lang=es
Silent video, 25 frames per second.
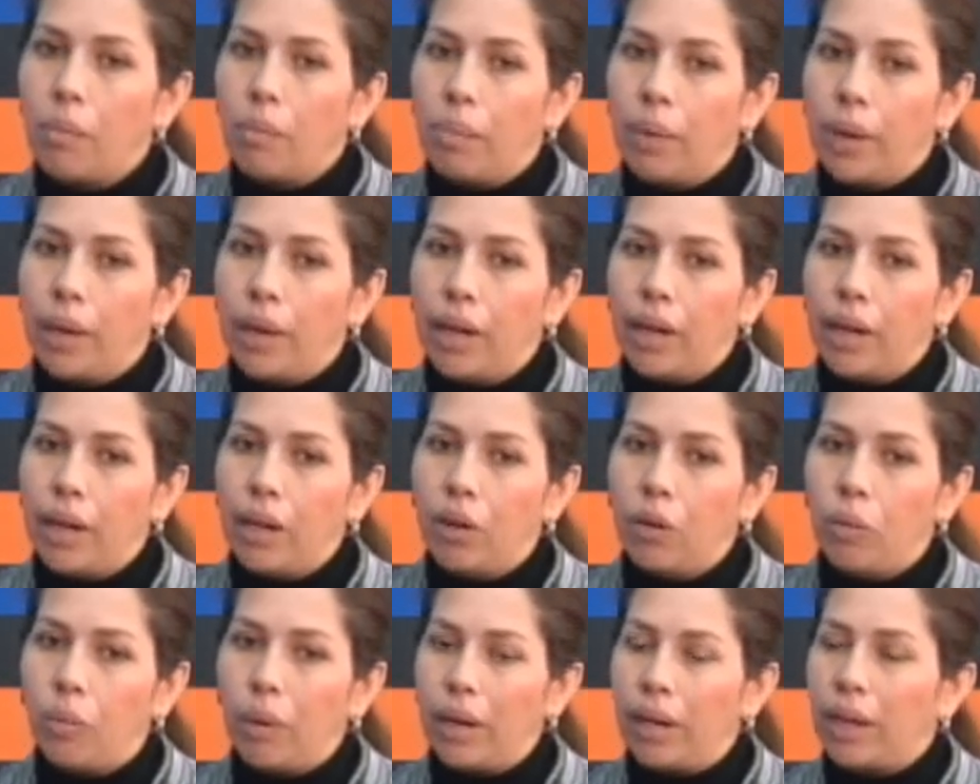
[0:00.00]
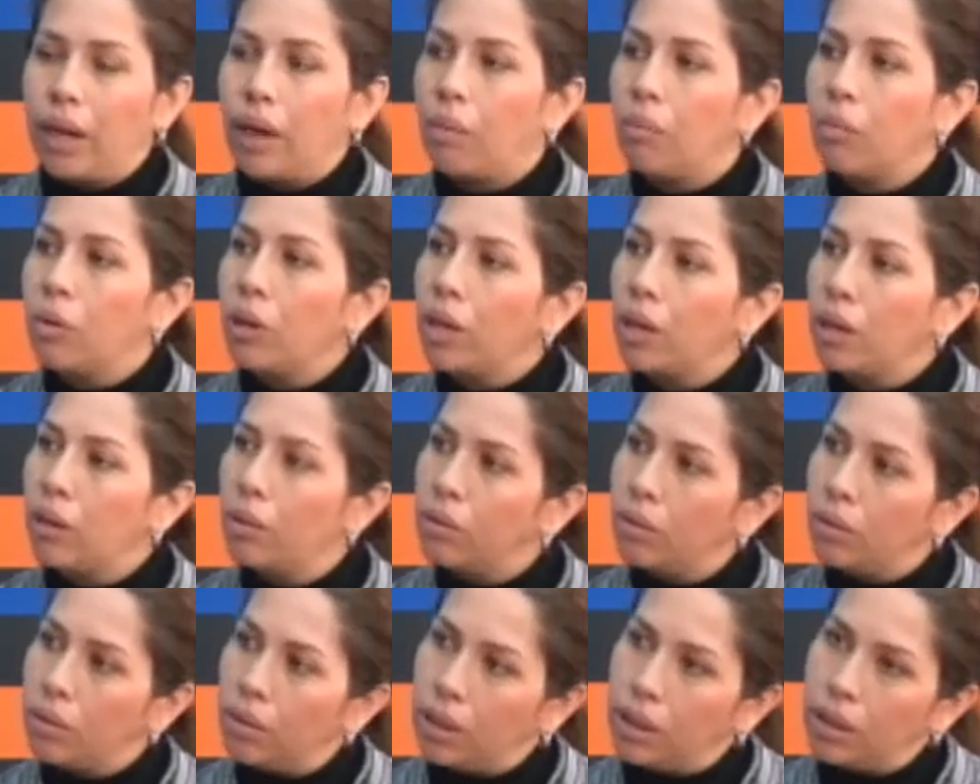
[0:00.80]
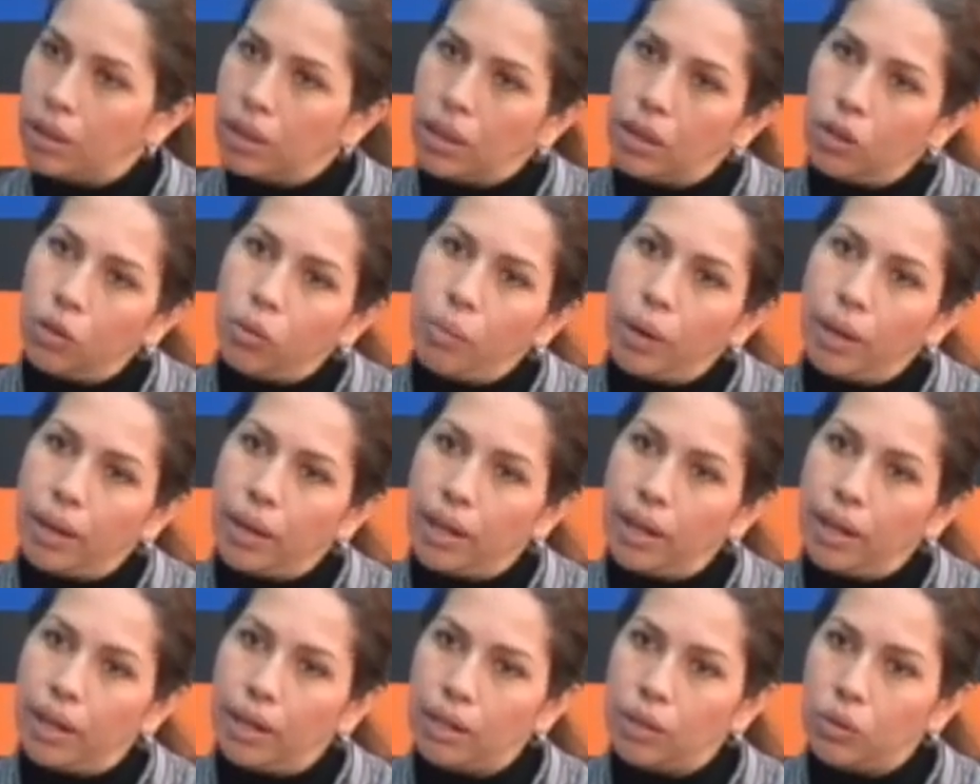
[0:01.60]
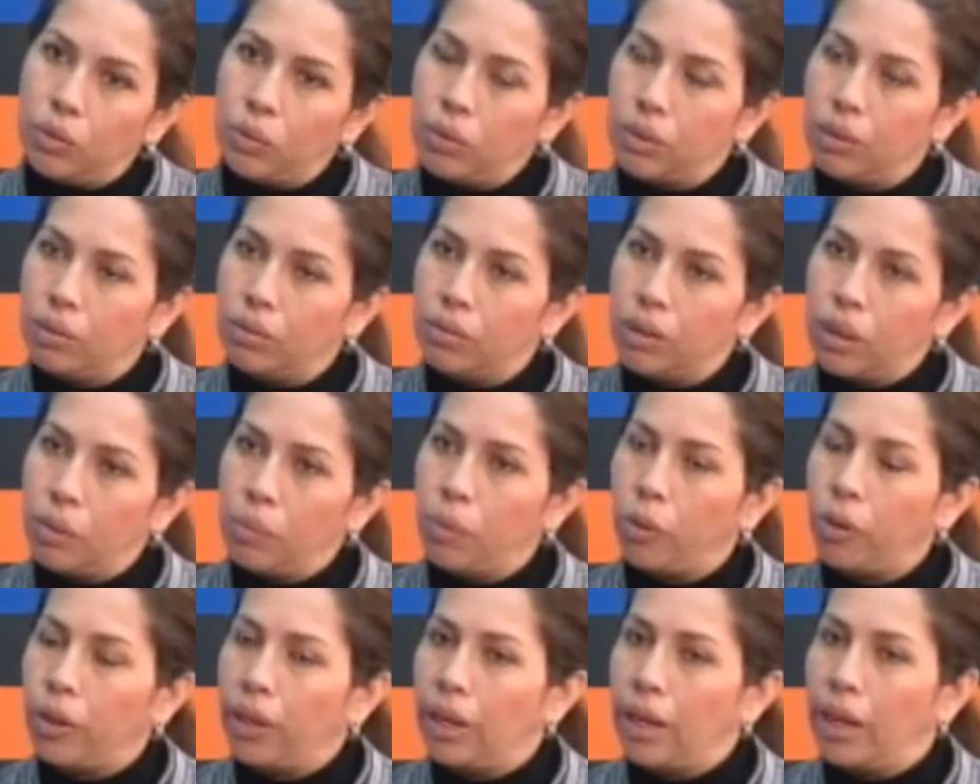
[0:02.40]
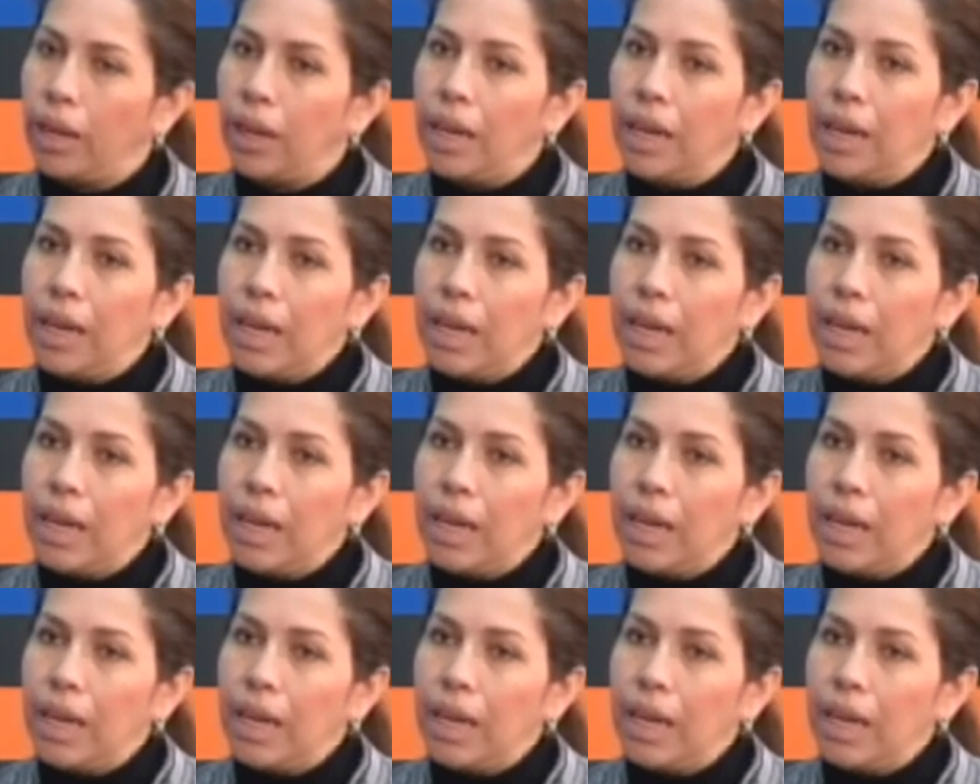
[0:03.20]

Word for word: pero manejamos, eh, ellos manejan es un tipo de,